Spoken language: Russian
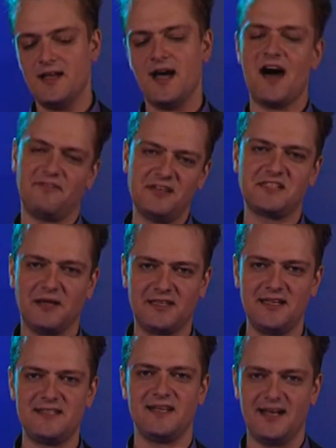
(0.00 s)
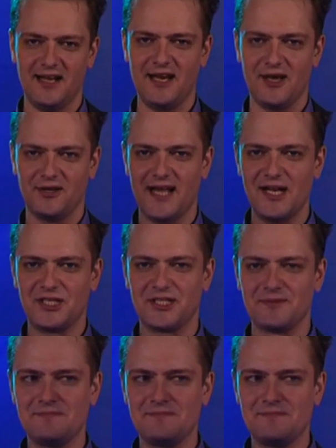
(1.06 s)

а вы смотрите «Галилео» дальше.